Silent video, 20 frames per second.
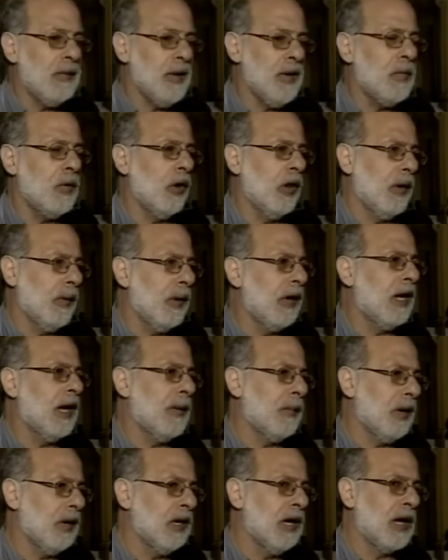habría
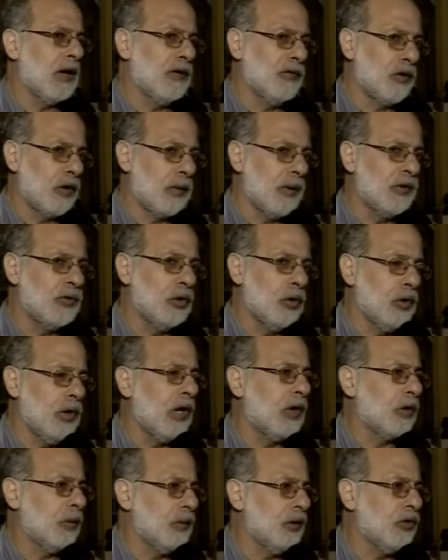hecho lobby a
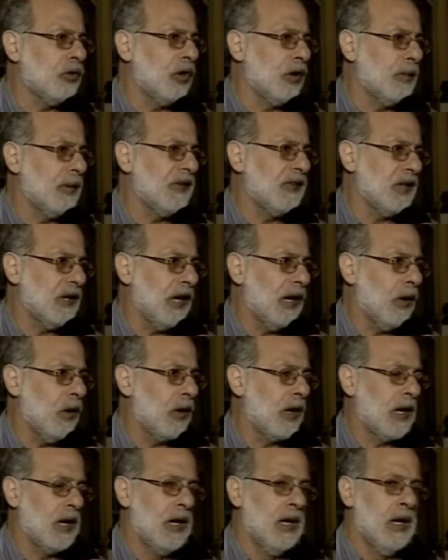favor de un
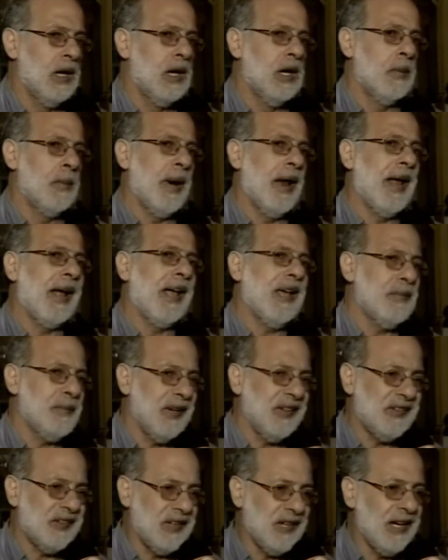empresario amigo
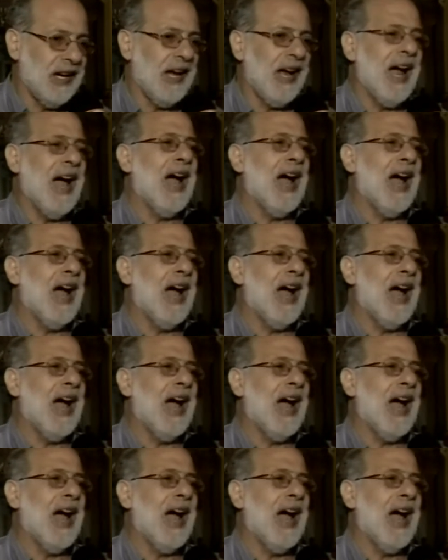suyo.